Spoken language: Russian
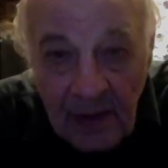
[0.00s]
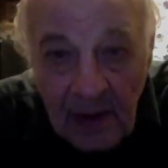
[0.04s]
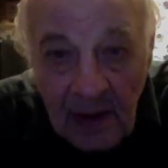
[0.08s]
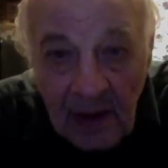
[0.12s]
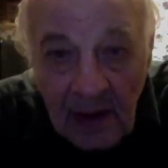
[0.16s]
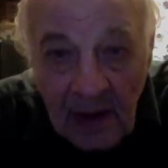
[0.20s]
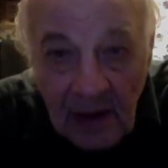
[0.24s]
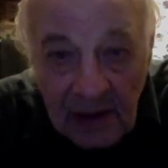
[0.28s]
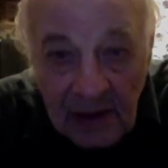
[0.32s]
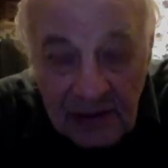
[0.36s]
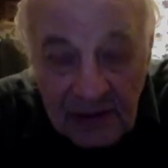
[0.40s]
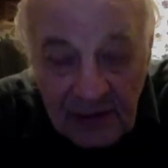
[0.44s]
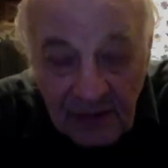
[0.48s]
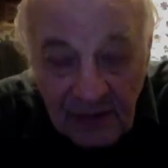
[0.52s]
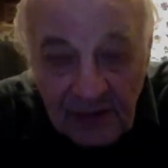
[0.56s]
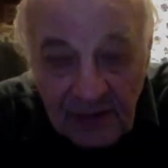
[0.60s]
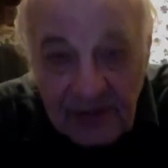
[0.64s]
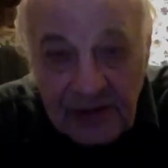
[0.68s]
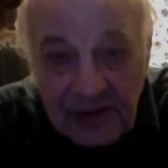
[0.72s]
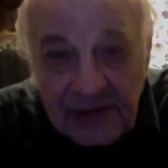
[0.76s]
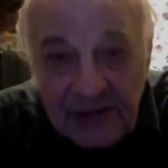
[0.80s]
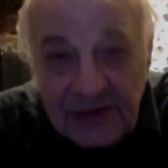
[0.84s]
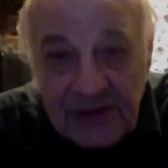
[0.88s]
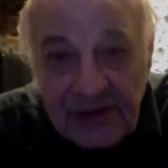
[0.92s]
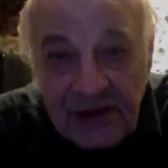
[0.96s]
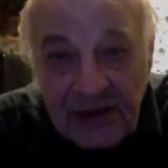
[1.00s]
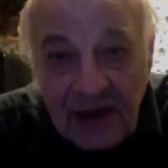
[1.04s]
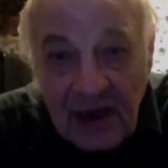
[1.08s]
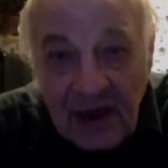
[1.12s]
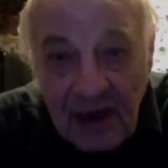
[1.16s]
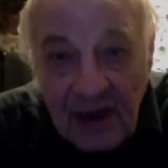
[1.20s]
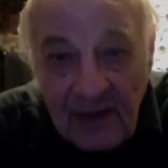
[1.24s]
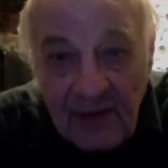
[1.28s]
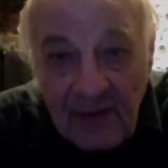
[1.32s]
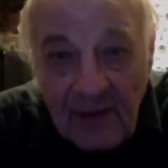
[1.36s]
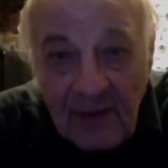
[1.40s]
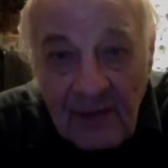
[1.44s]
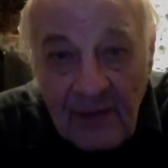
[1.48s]
особенно с
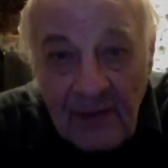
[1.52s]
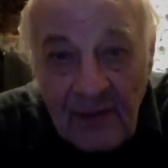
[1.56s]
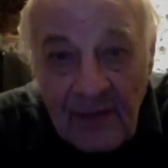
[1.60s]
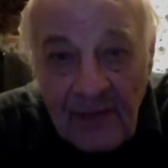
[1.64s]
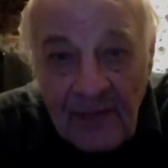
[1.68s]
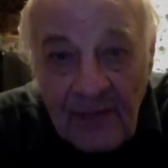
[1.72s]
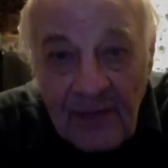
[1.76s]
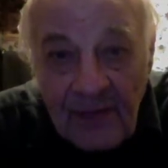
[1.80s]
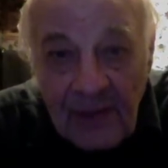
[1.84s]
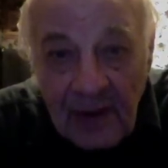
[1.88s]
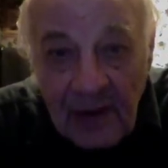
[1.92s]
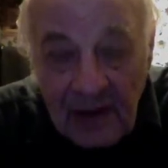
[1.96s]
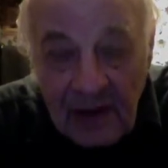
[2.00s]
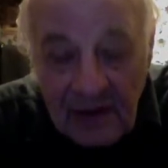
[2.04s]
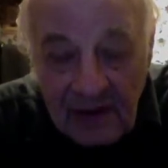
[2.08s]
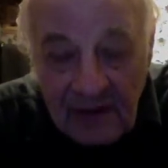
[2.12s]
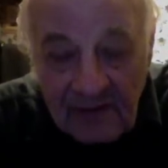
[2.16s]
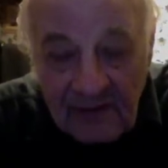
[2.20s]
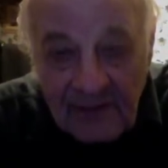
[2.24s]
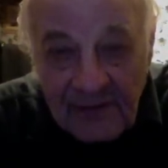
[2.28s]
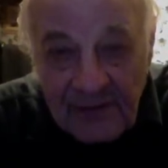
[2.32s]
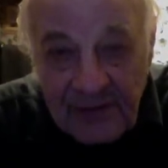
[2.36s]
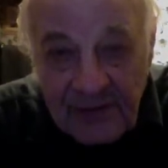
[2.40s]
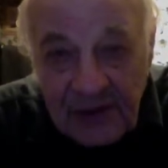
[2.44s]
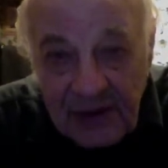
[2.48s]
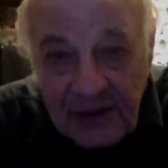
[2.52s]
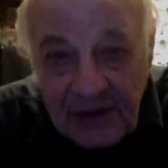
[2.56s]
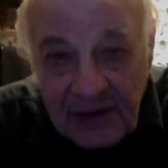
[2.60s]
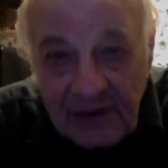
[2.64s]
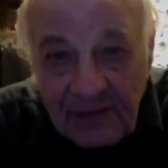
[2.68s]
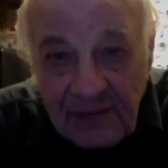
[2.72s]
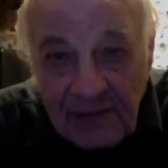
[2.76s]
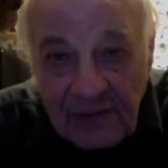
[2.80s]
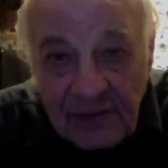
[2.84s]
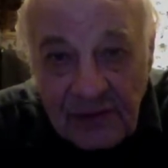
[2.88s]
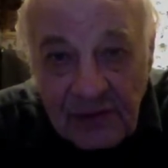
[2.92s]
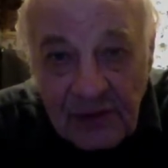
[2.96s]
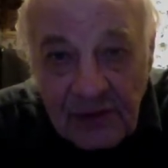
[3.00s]
Крымом, где вообще это
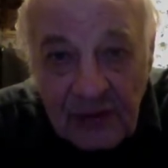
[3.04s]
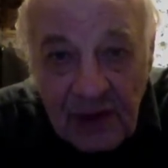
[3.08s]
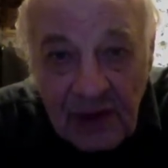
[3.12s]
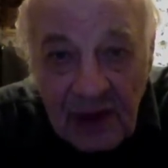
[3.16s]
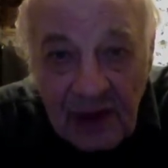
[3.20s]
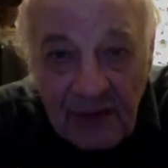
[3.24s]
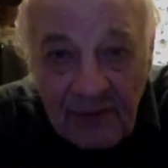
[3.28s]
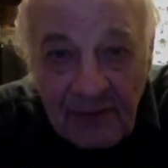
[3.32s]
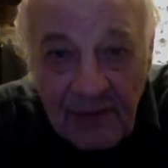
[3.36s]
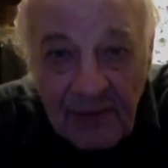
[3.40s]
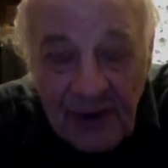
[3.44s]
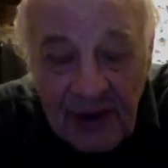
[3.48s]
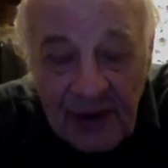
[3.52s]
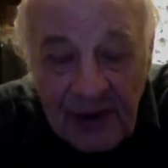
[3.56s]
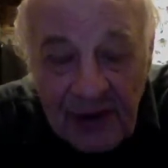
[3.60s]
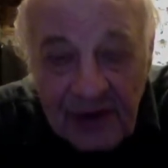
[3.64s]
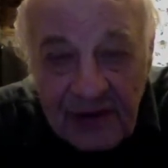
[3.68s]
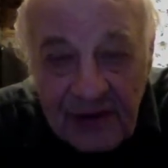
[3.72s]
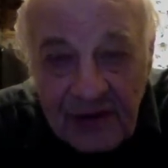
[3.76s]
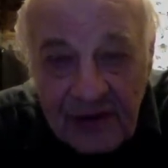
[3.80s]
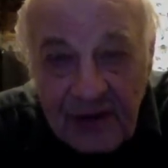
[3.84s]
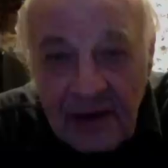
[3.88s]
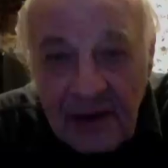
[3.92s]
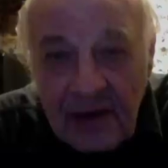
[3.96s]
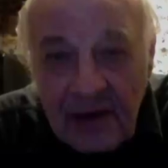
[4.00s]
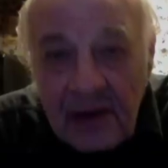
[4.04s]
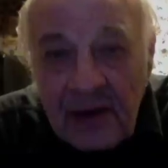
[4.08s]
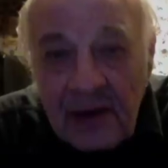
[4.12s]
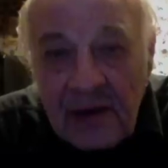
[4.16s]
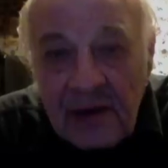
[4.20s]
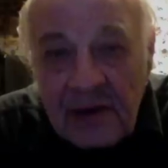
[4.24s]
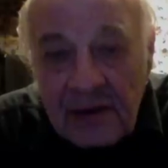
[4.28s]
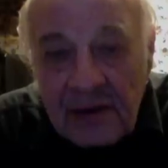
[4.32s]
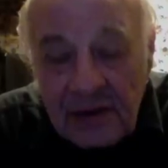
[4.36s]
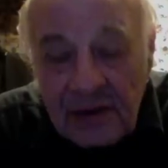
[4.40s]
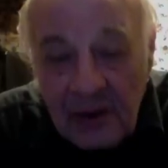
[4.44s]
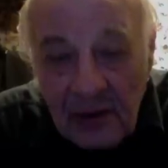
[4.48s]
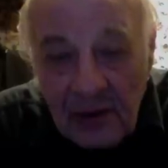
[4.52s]
был удар по ихней
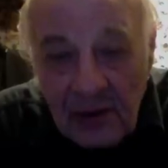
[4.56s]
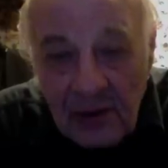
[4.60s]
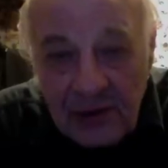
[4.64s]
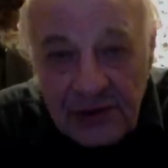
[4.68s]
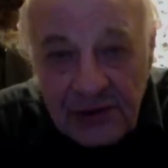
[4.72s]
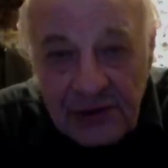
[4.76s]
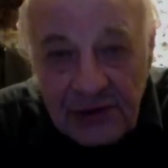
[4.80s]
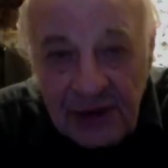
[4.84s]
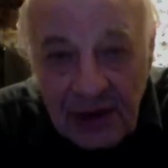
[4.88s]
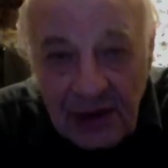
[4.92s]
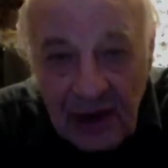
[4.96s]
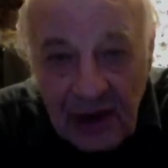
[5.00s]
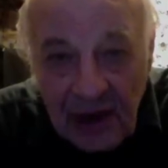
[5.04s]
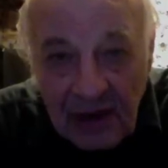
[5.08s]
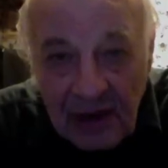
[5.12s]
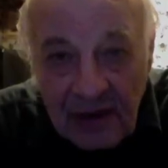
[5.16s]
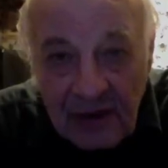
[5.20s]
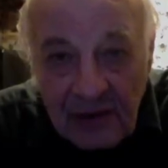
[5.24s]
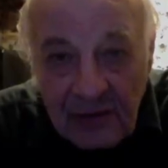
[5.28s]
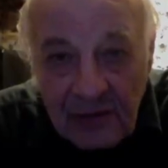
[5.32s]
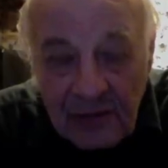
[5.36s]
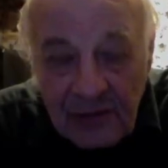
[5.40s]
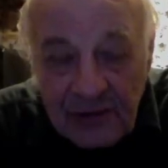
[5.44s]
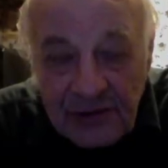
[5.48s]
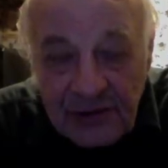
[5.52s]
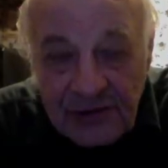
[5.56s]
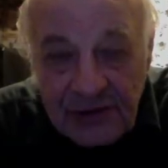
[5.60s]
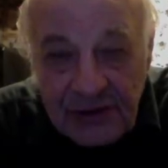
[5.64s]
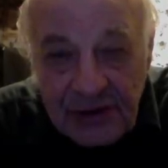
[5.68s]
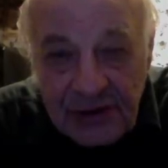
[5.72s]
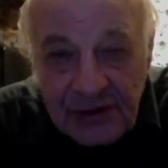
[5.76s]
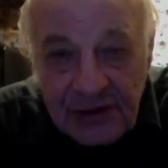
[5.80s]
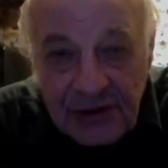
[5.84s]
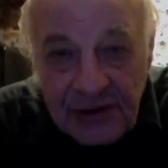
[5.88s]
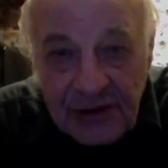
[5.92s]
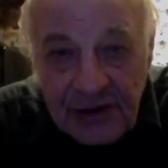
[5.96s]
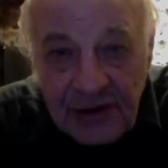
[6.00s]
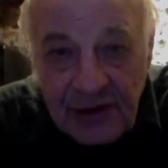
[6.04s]
дорожной карте
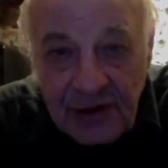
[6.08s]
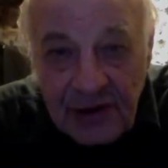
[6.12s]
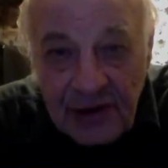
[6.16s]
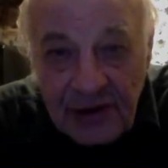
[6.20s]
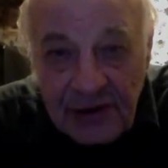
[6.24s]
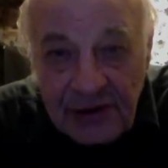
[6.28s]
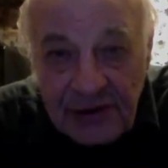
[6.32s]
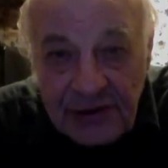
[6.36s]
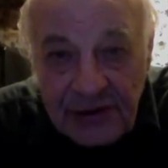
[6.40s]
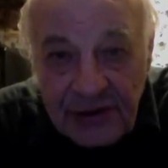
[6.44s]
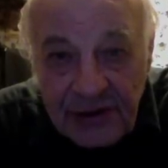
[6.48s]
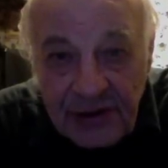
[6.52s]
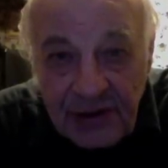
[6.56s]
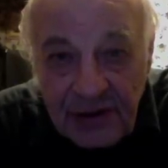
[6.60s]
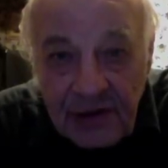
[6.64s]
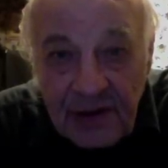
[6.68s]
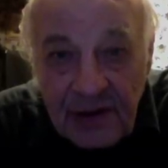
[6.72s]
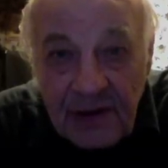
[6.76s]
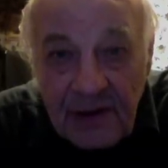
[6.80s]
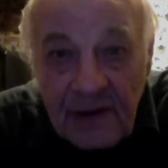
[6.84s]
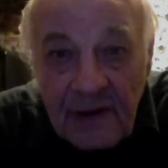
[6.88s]
уничтожения России.